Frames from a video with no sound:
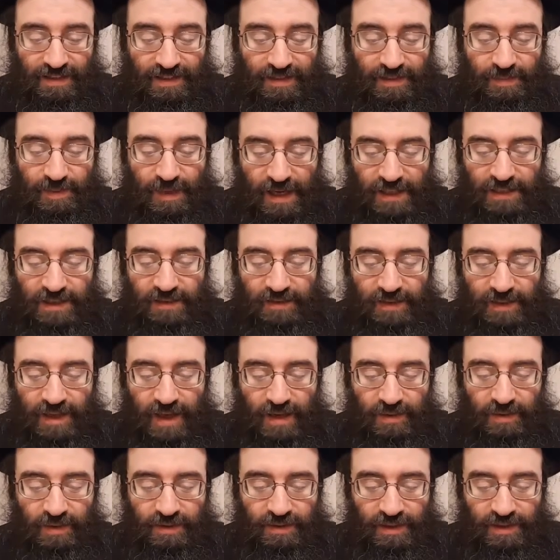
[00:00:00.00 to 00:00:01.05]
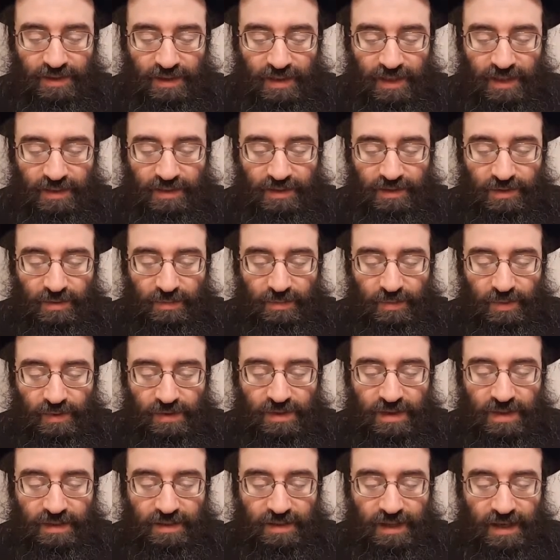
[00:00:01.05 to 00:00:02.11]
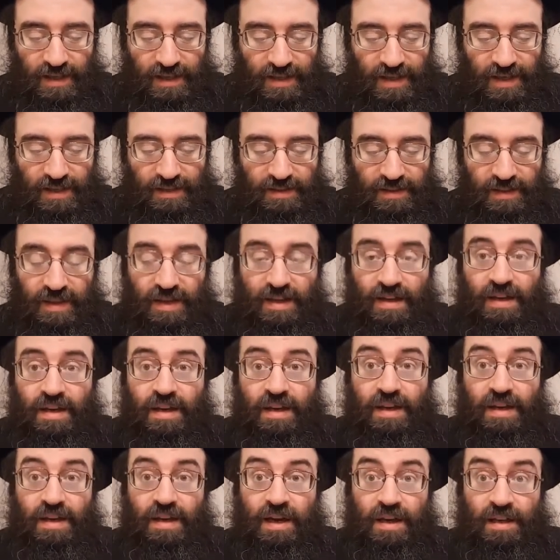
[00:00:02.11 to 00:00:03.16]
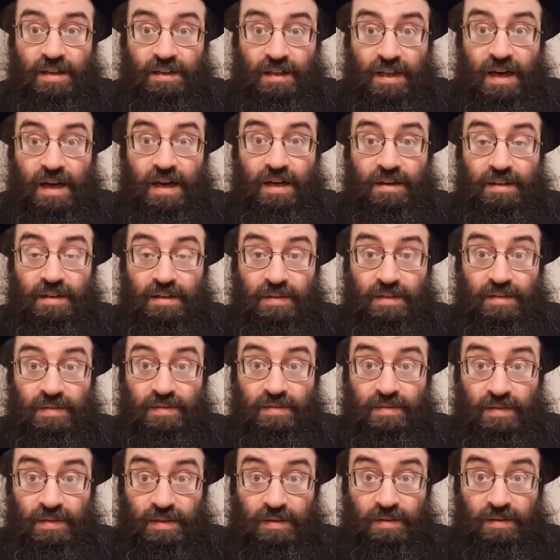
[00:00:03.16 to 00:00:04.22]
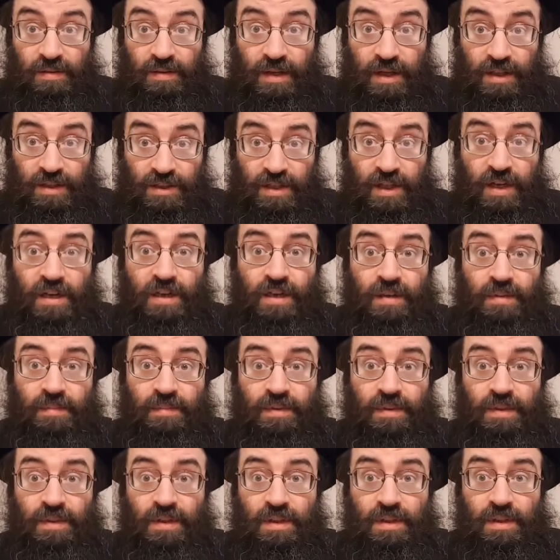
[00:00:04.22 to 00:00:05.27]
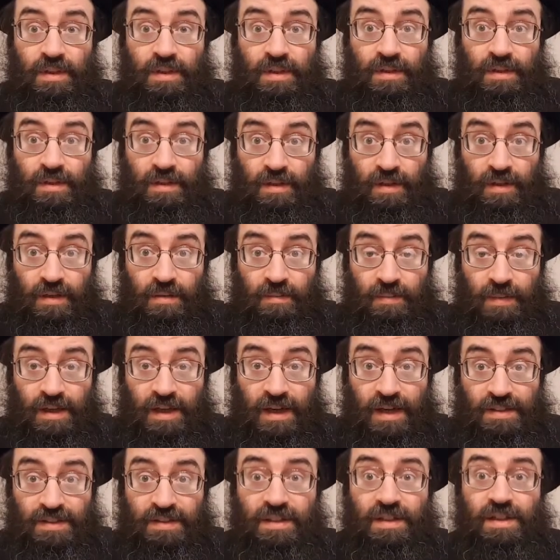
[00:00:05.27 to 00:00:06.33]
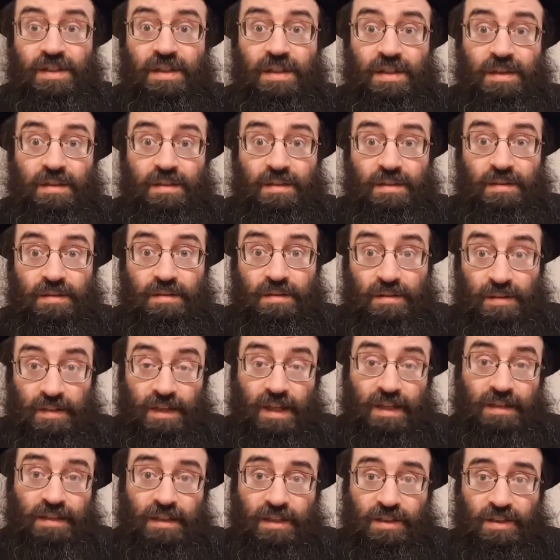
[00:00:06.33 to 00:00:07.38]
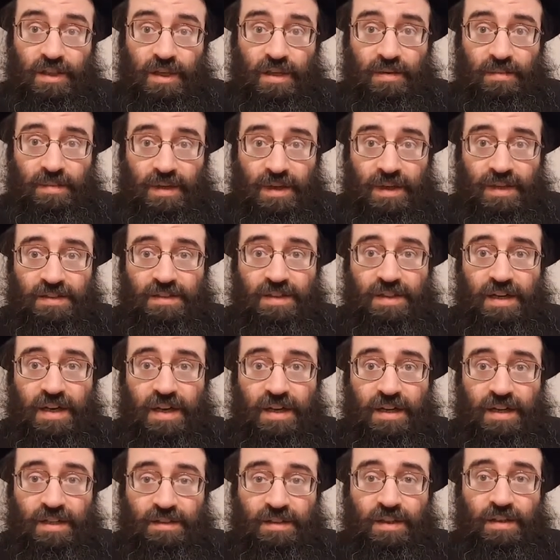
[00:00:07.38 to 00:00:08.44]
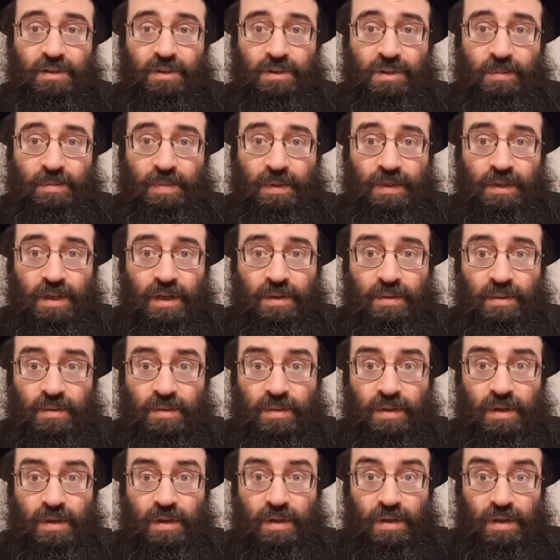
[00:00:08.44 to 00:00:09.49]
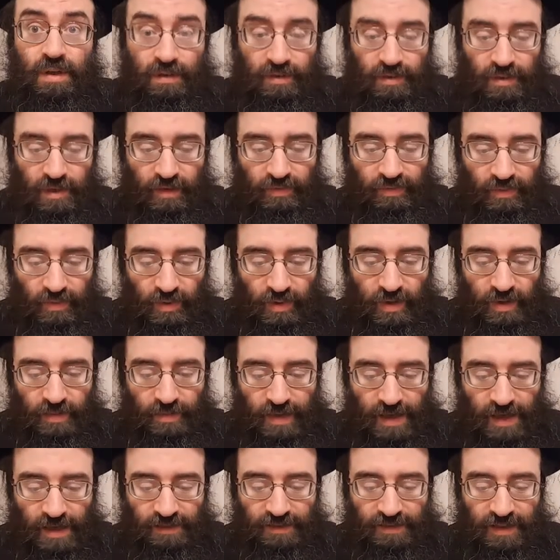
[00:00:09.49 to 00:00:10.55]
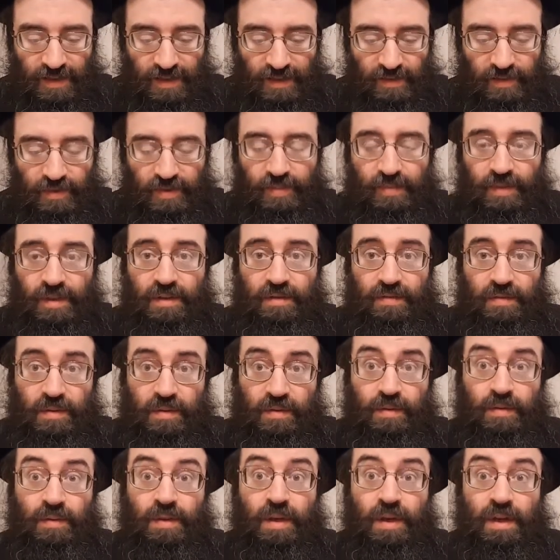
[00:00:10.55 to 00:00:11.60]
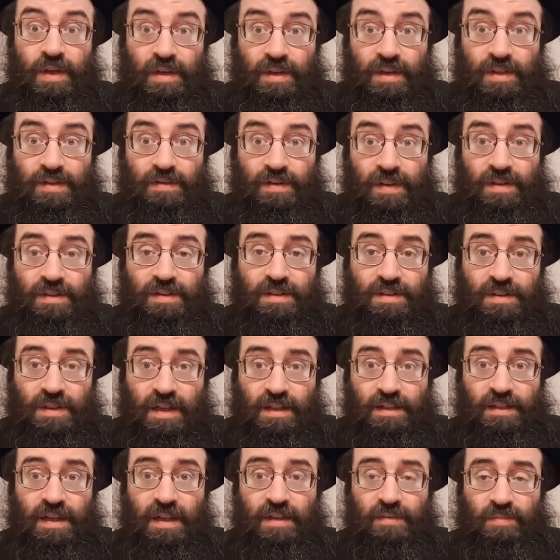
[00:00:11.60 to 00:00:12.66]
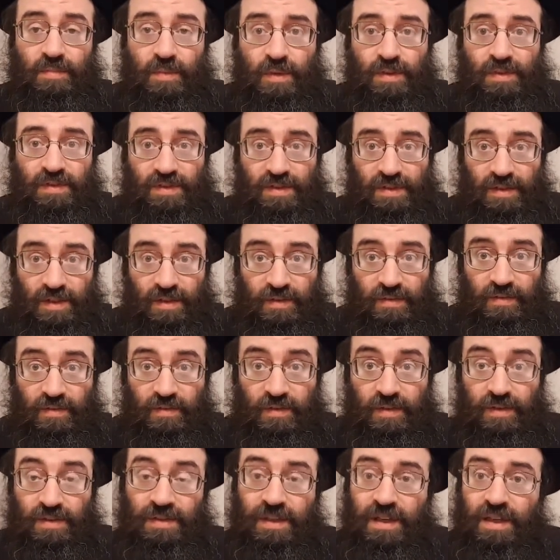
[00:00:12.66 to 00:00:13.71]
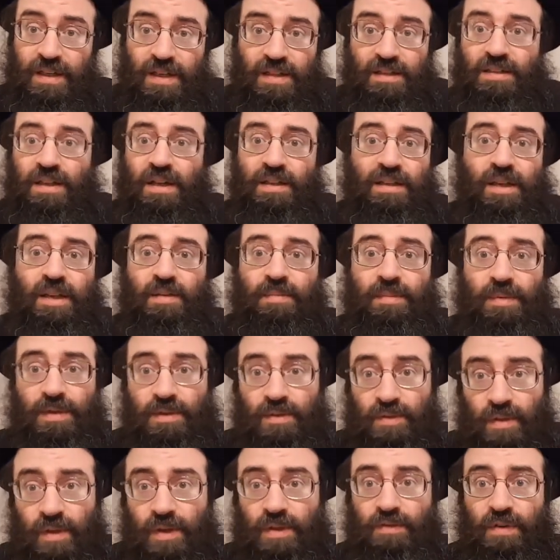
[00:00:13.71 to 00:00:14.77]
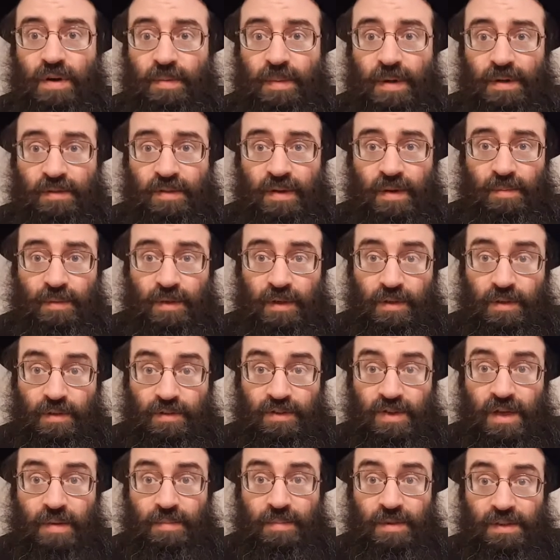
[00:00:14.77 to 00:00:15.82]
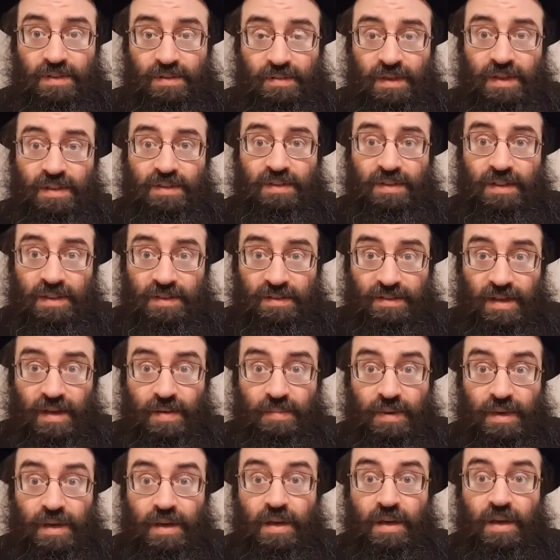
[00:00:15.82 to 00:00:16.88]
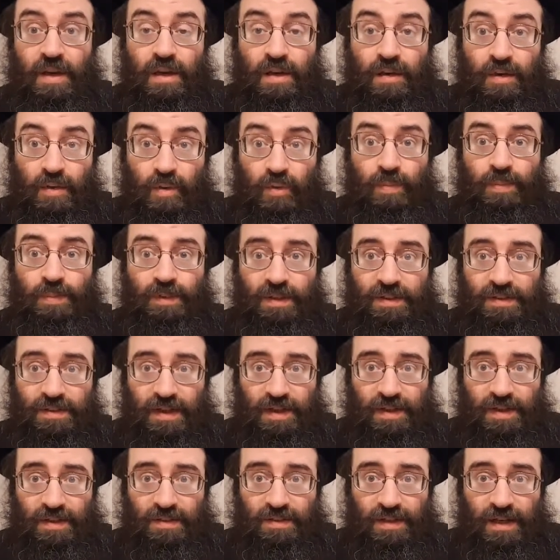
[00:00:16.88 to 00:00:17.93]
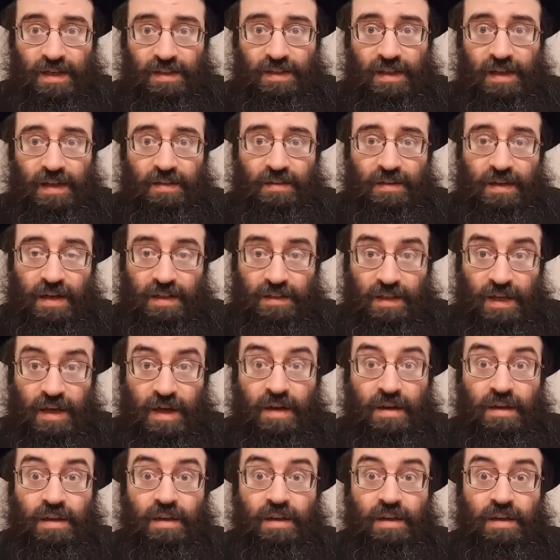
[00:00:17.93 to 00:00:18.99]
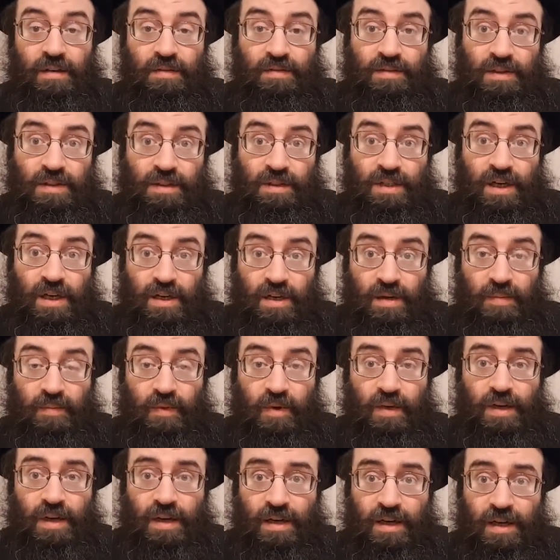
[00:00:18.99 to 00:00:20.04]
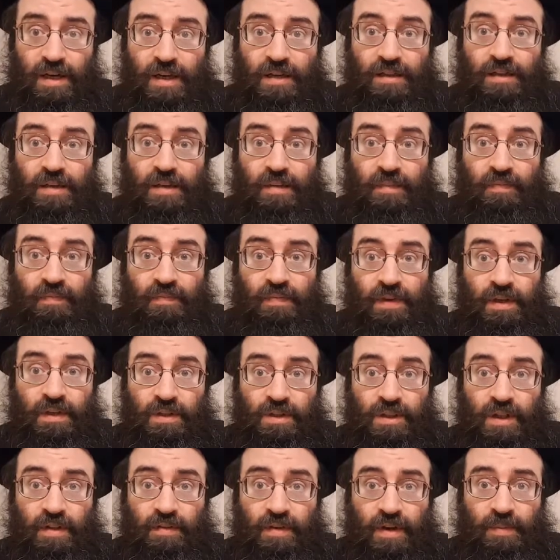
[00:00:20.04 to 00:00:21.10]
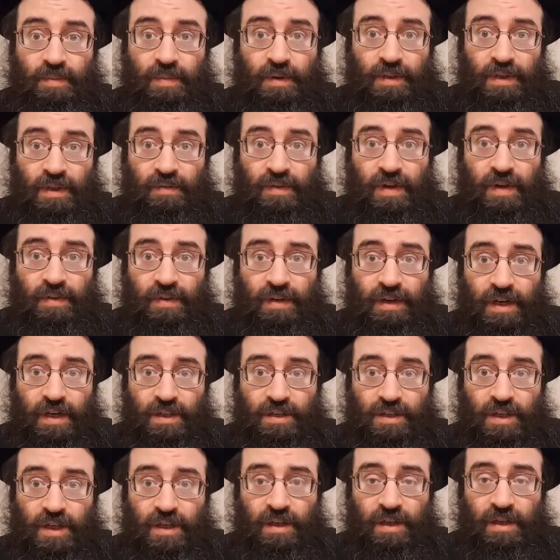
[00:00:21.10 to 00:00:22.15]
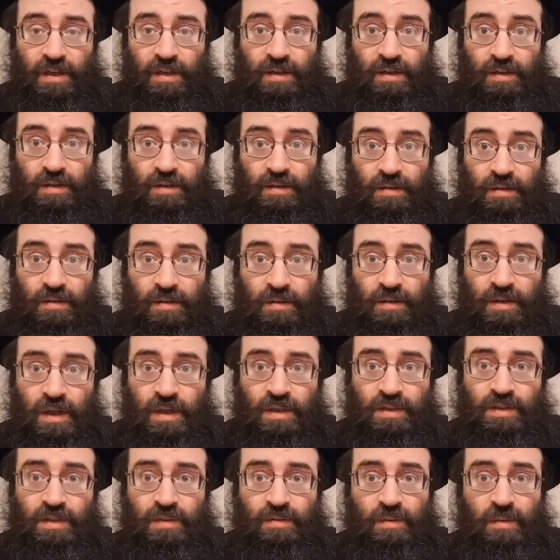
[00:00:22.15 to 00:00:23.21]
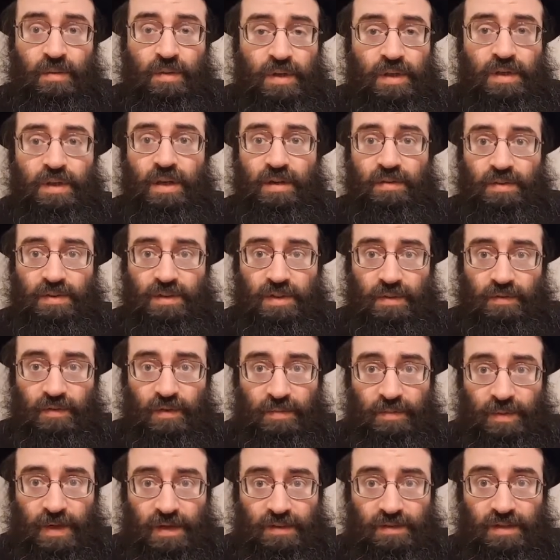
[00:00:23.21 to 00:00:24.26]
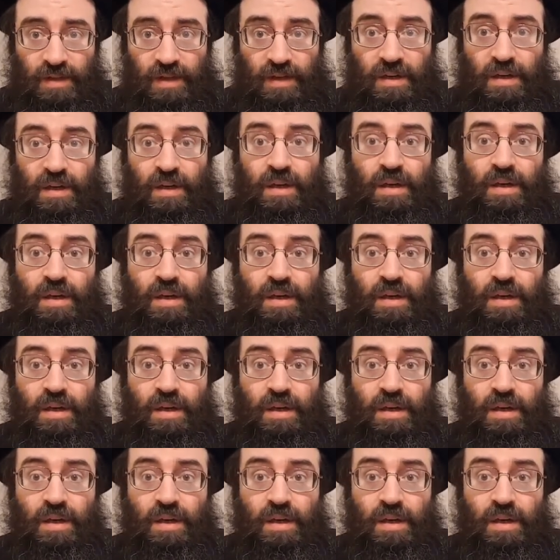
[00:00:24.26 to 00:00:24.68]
Спрашивает какой-то человек, что после трагедии, когда в кошерном а, магазине, гладкошерном магазине оказалось, что продают трифное мясо, он имеет в виду известный скандал в Монси. То есть такие скандалы происходят время от времени, но самый известный, самый крупный из таких скандалов, когда в течение многих лет человек продавал некошерное, кажется, куриное в основном мясо.